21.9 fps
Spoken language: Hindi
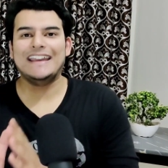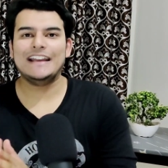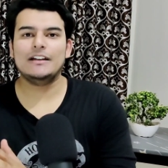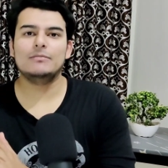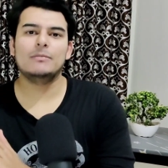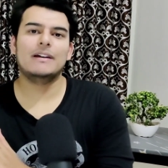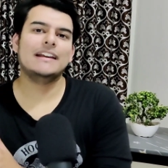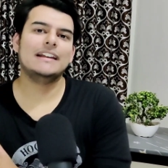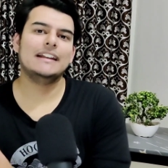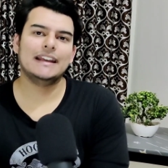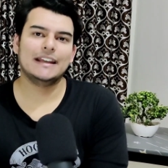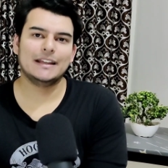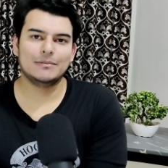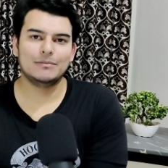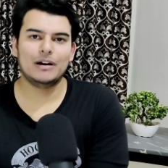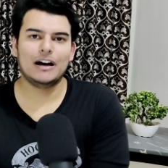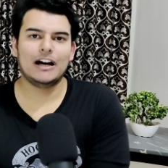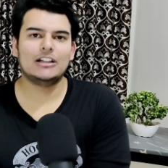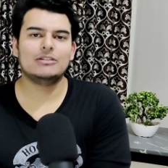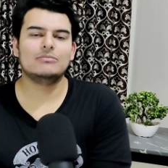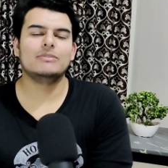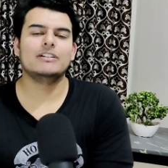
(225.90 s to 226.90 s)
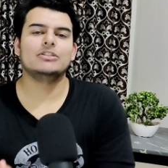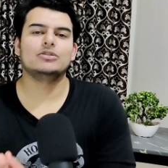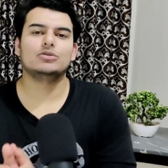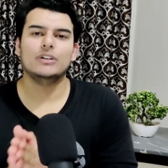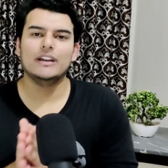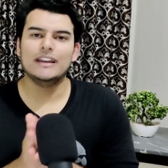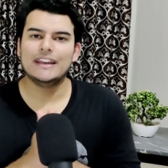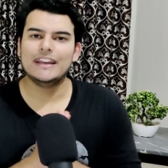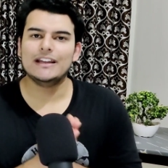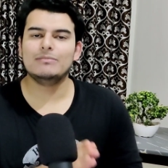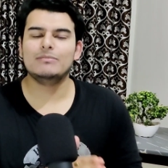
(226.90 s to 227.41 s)
एक महीने के बाद में
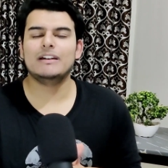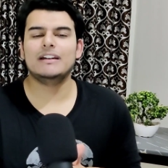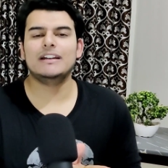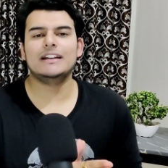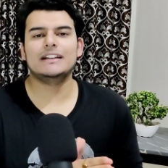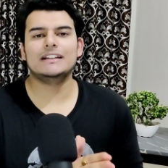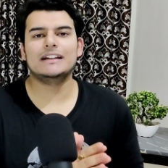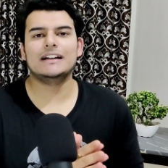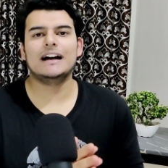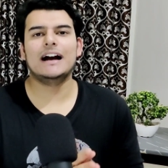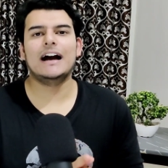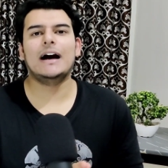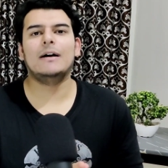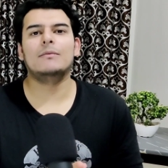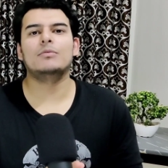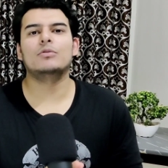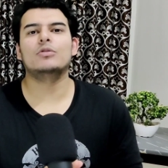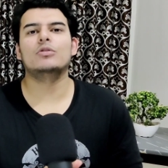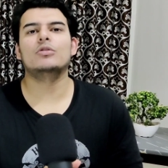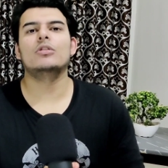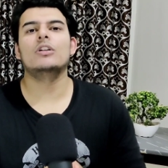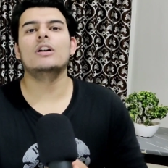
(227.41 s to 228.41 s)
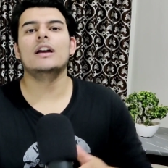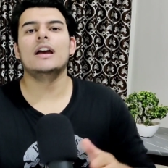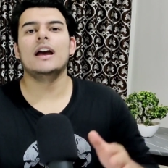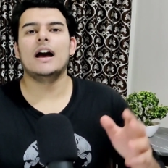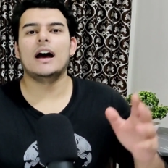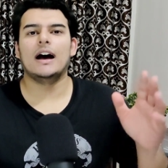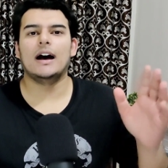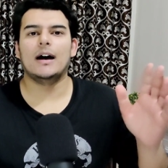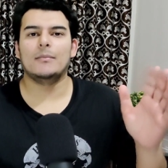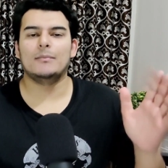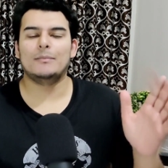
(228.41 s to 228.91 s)
सो एक महीने तक आपको
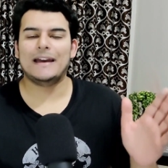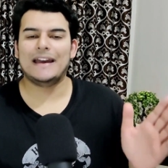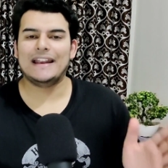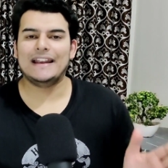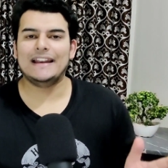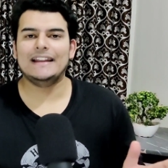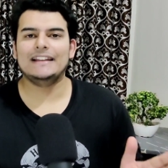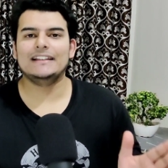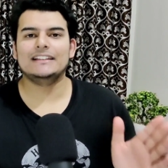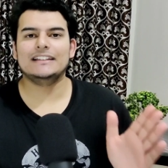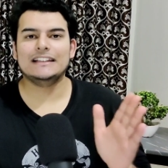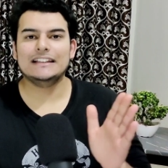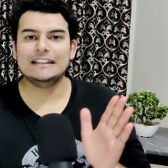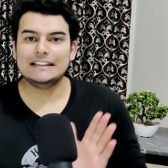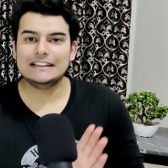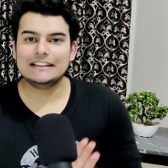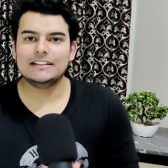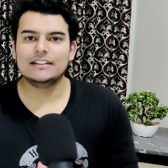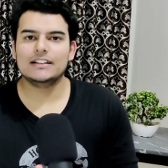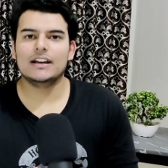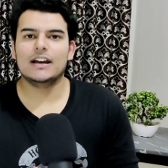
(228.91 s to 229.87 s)
पहले तीन